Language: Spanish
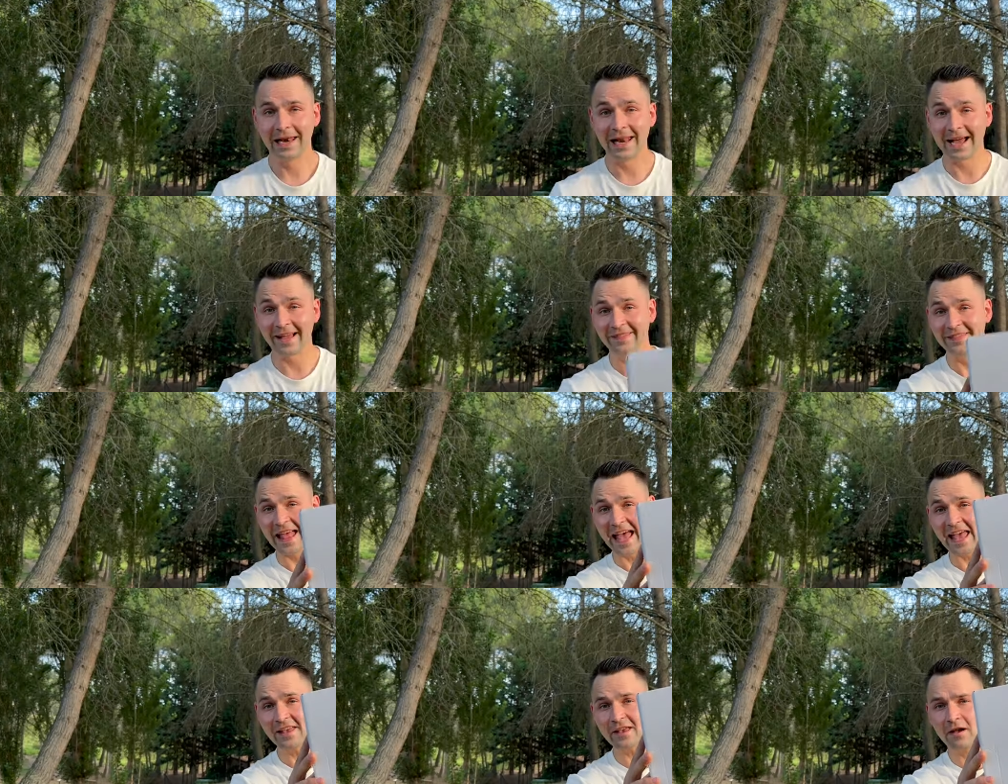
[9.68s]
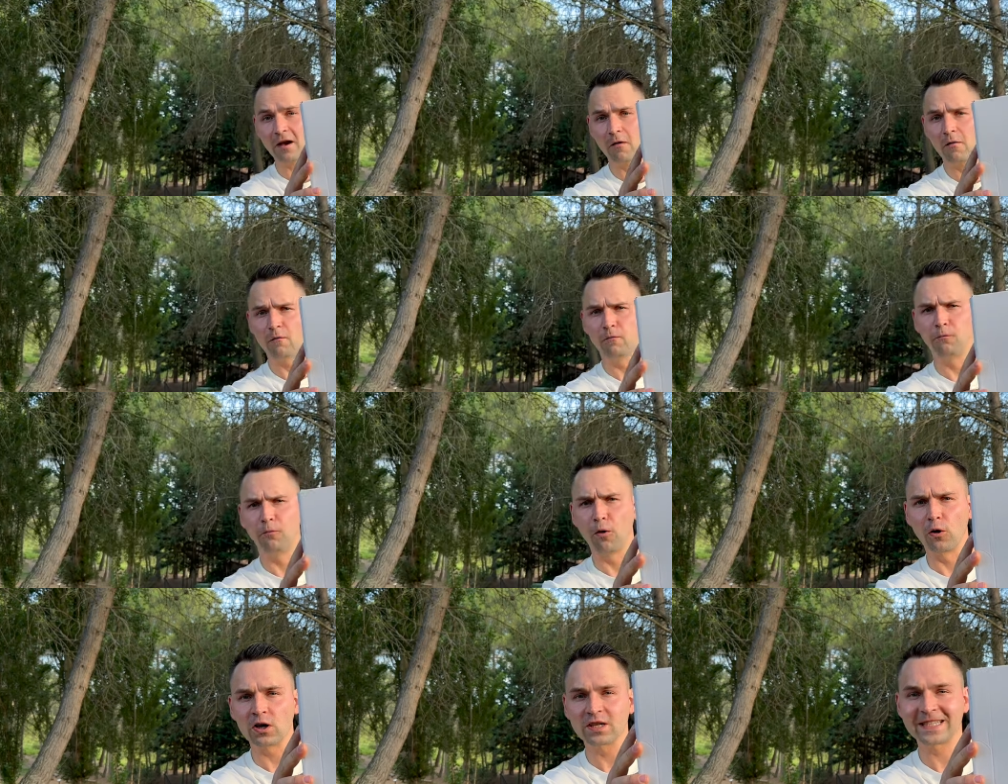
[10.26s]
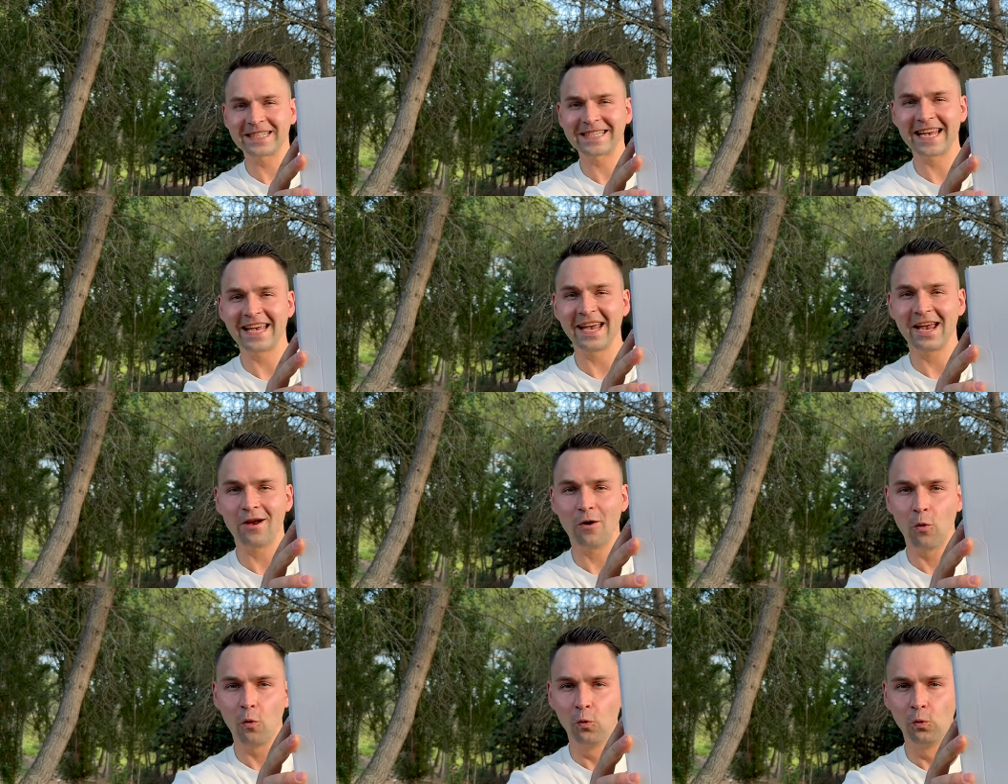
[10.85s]
Las Nike Force
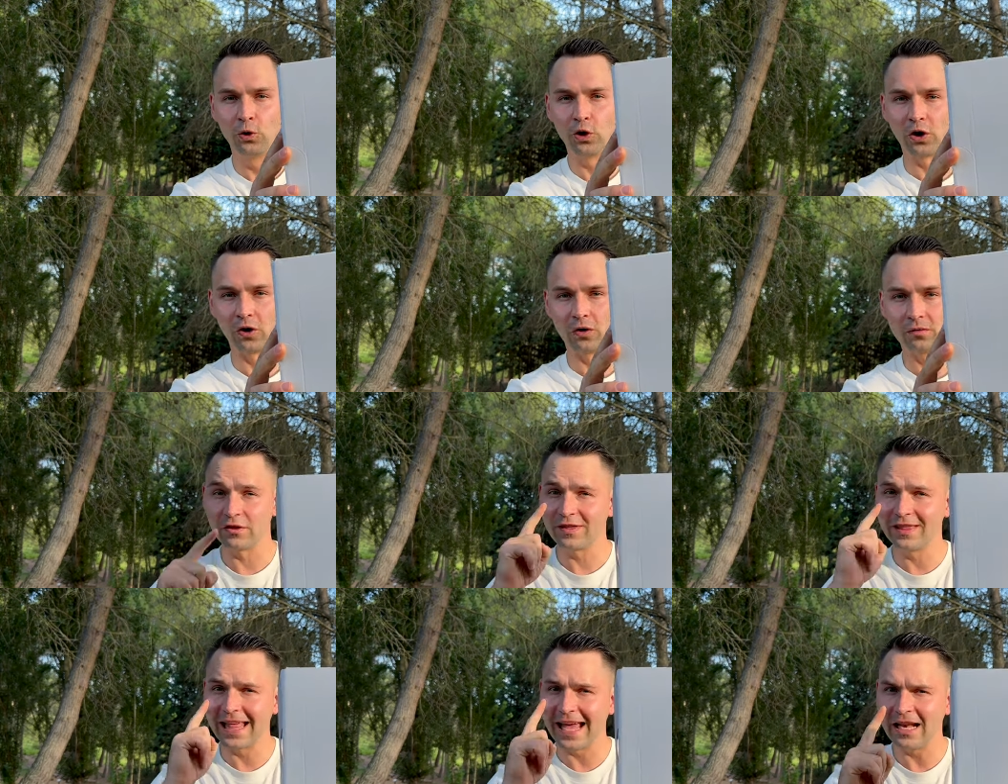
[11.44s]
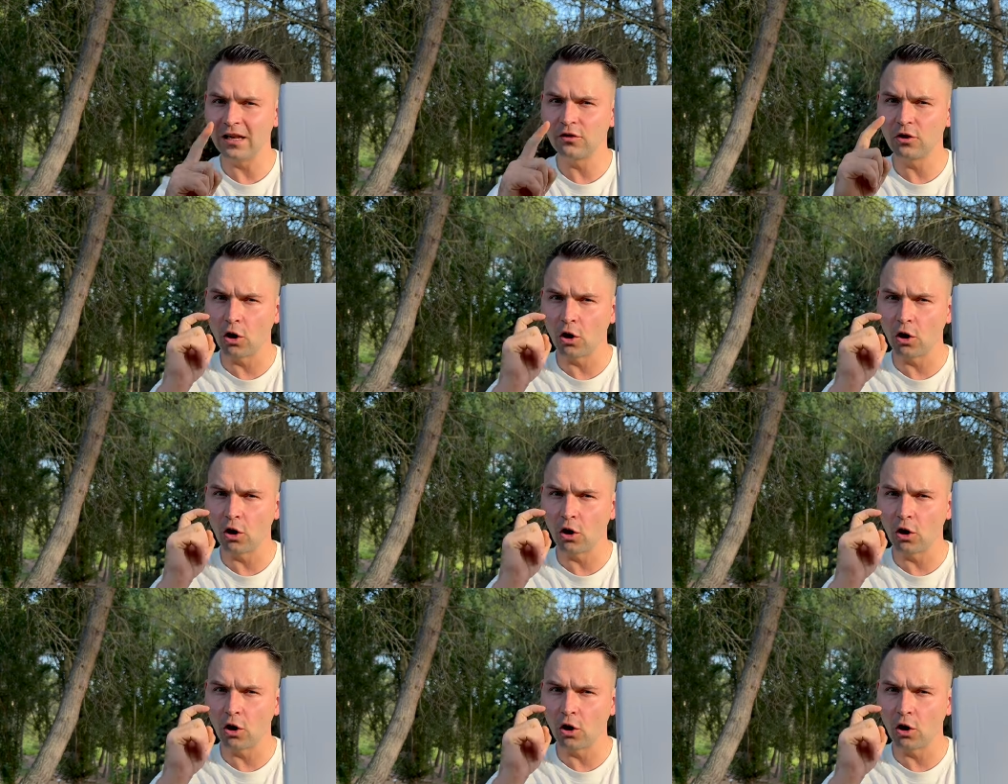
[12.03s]
1 del